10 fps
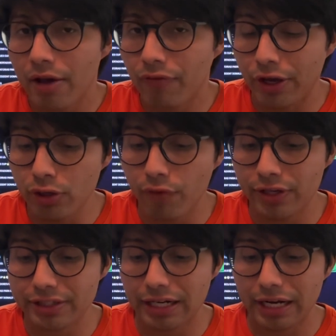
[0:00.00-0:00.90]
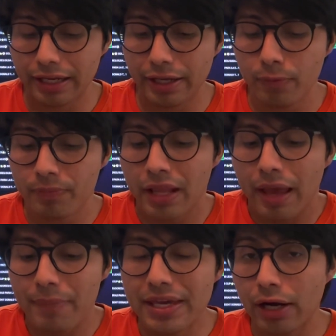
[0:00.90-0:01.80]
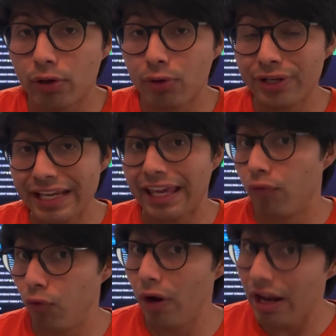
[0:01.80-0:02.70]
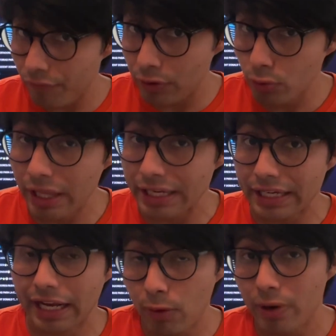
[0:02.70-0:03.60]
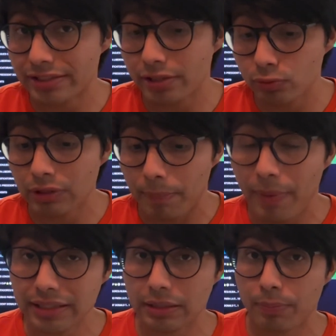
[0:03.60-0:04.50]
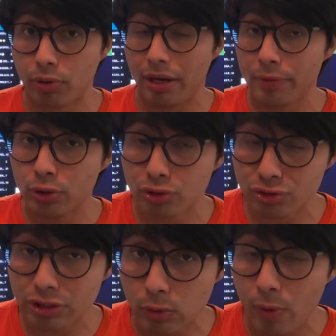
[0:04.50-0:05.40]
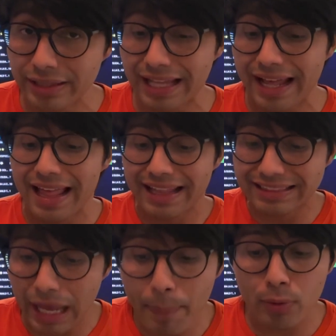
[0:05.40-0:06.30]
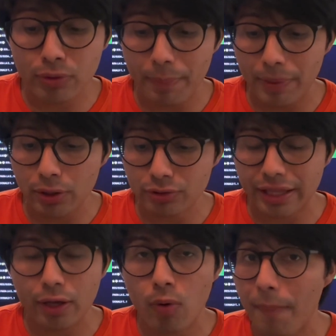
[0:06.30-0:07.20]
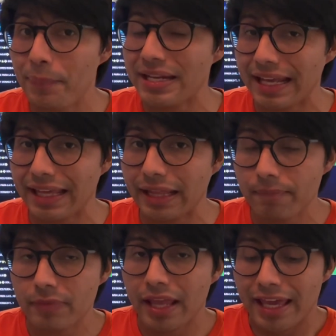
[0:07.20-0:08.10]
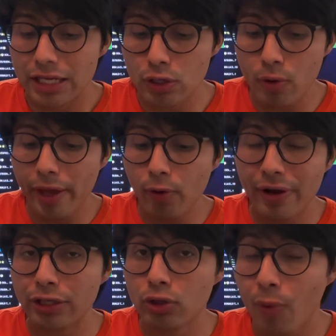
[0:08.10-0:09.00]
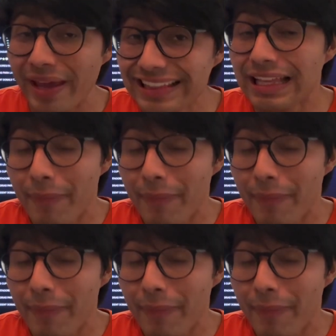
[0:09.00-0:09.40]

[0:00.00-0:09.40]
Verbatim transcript: falló frente al arquero Miguel Rodríguez, que fue la figura de Nicaragua en la segunda parte, porque al minuto 50 tapa una pelota de Juan Pineda y luego en el 90